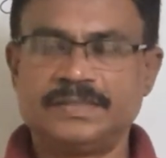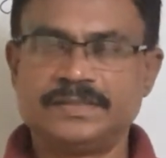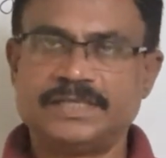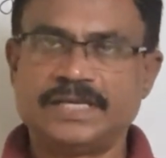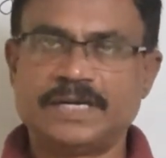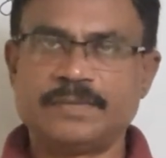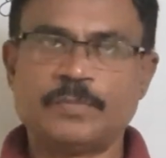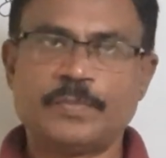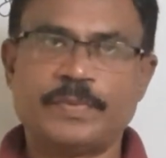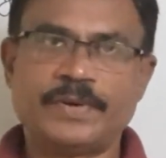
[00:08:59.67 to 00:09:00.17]

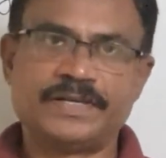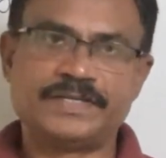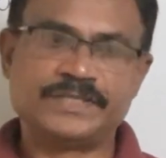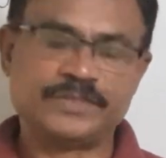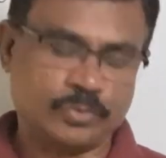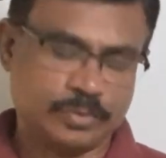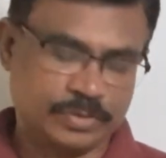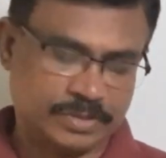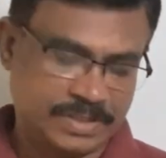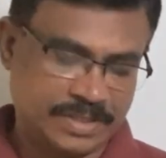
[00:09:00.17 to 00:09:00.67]
சிறப்பு பயிற்சி
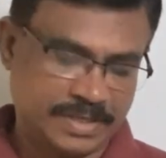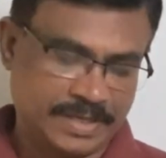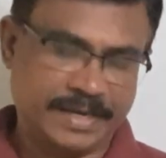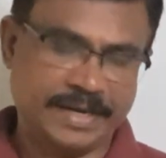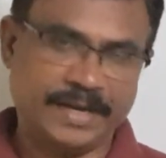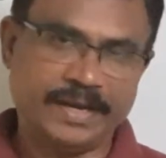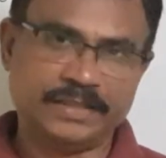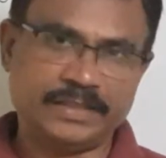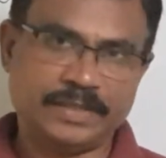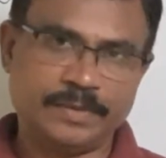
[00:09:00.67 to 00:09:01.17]

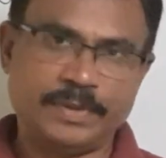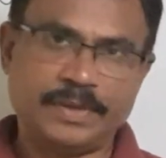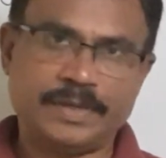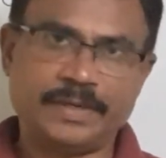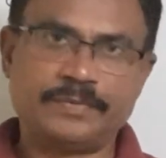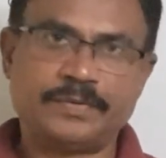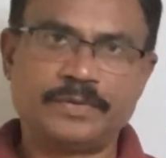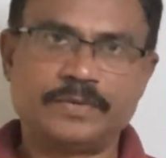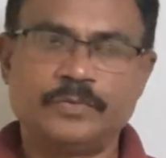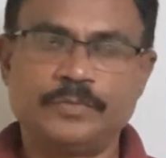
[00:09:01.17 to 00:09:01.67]
கொடுத்துட்ருக்கேனே அந்த
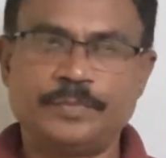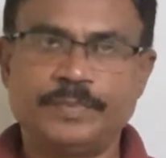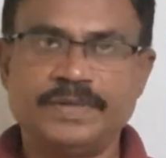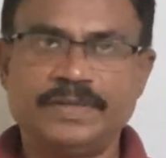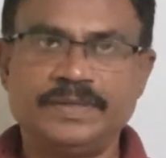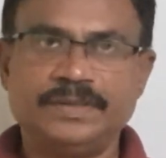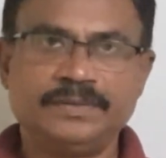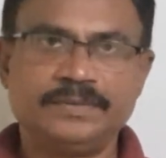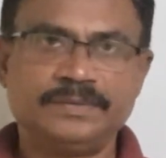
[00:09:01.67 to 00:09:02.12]
மாணவனை கூப்பிட்டு